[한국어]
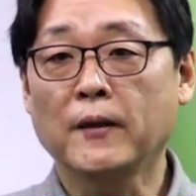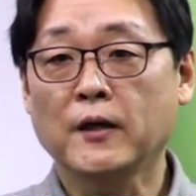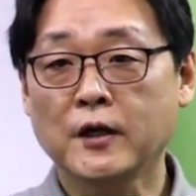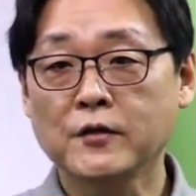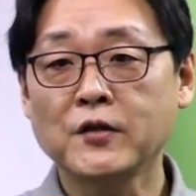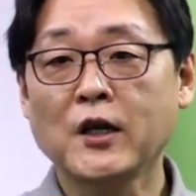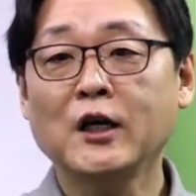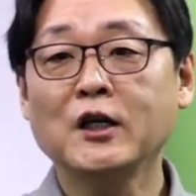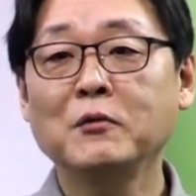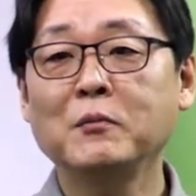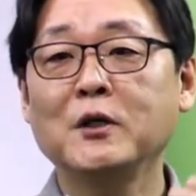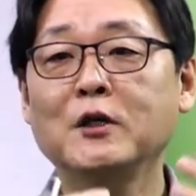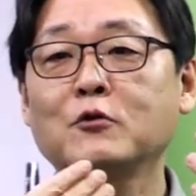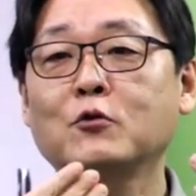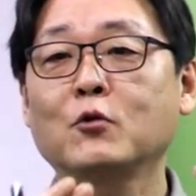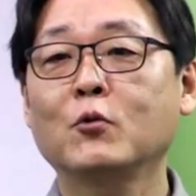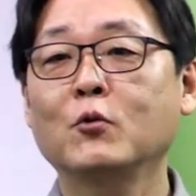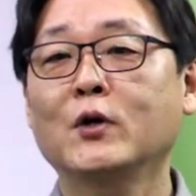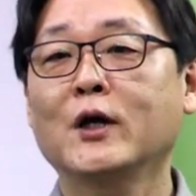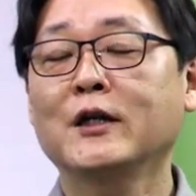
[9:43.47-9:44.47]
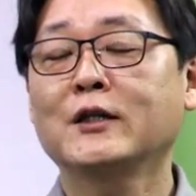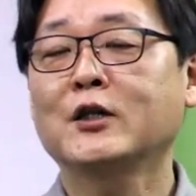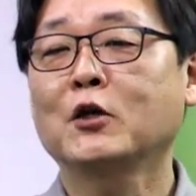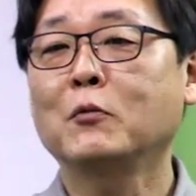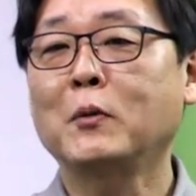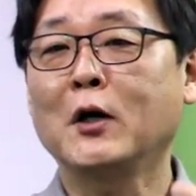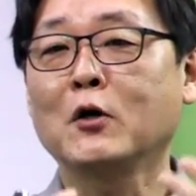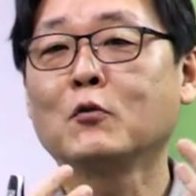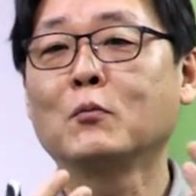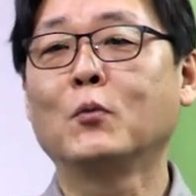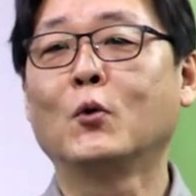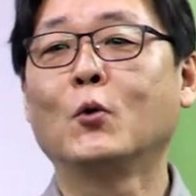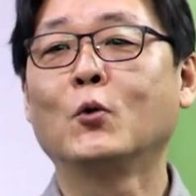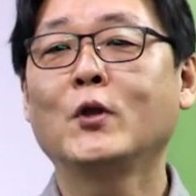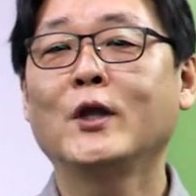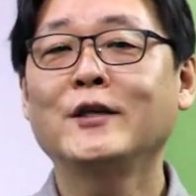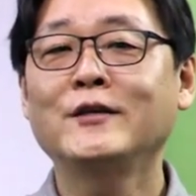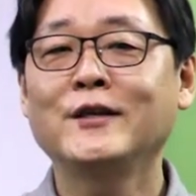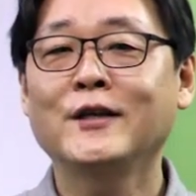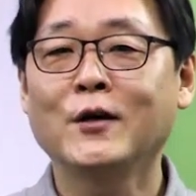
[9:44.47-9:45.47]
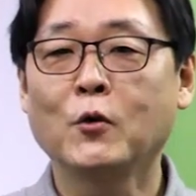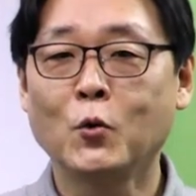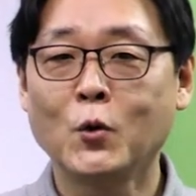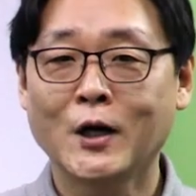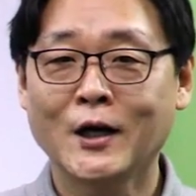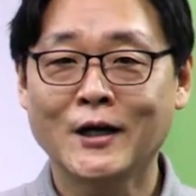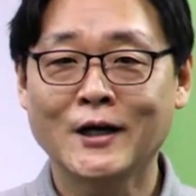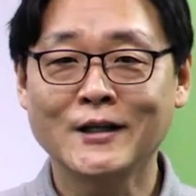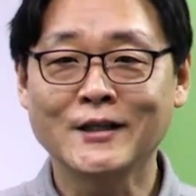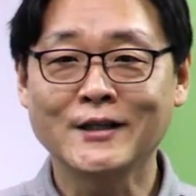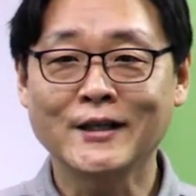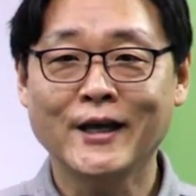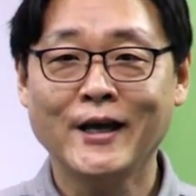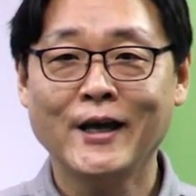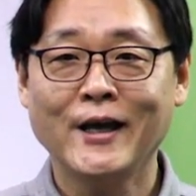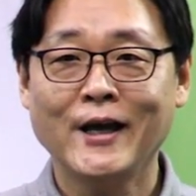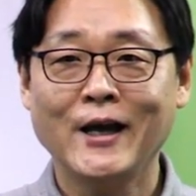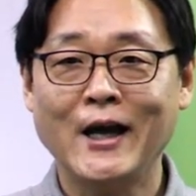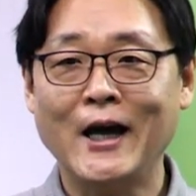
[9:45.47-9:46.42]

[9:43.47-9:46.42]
그러니까 상임위를 통과했다고 바로 본회의에 올라가는 게